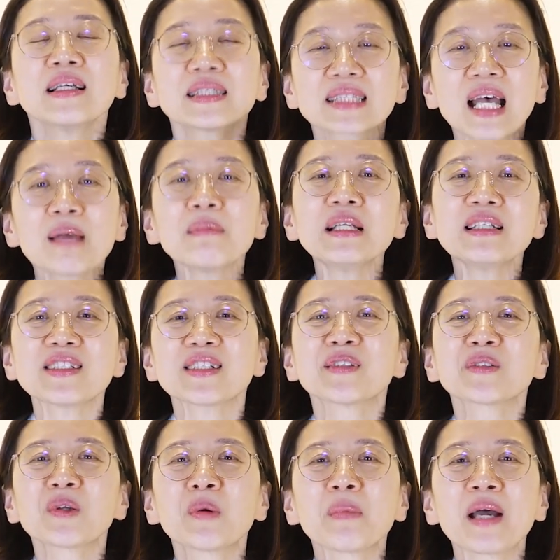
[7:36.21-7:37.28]
3일
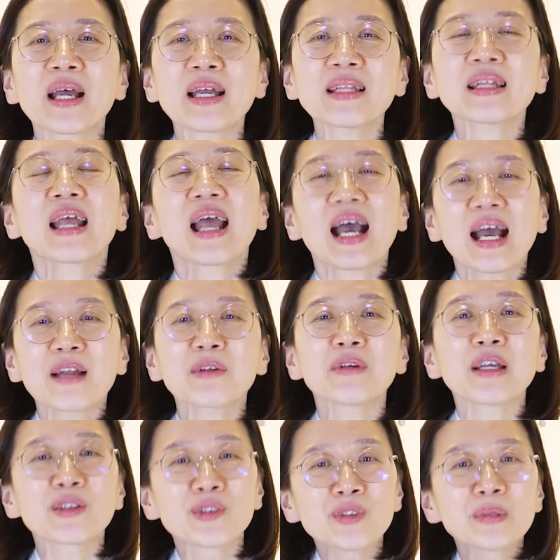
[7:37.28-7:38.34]
정도만
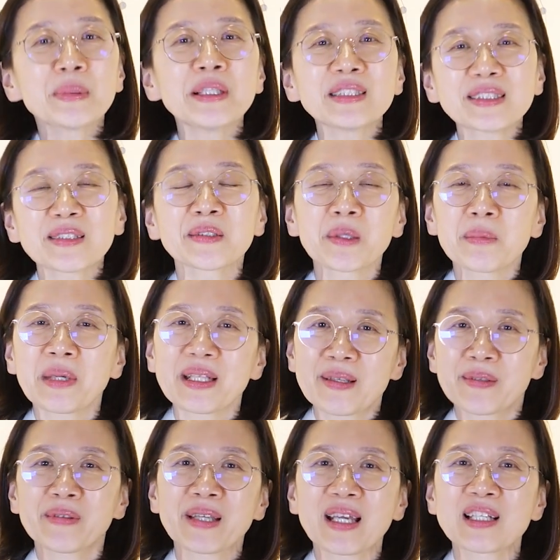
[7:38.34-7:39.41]
하루에 두 번 정도만
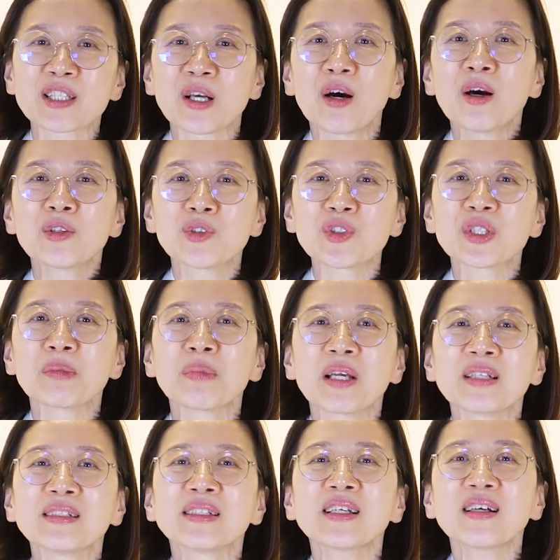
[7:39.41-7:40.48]
이렇게 저어
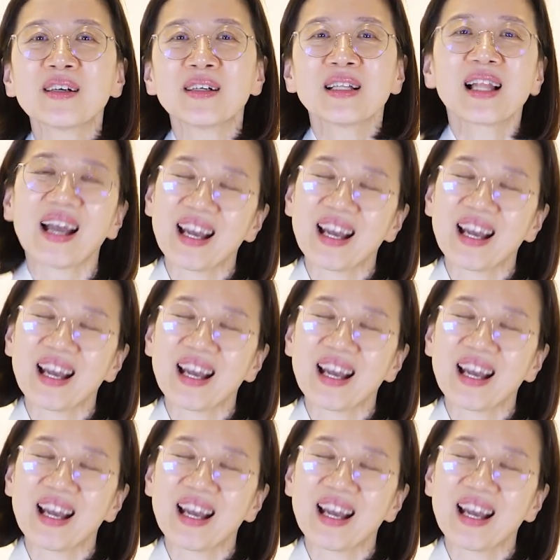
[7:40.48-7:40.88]
주시면은요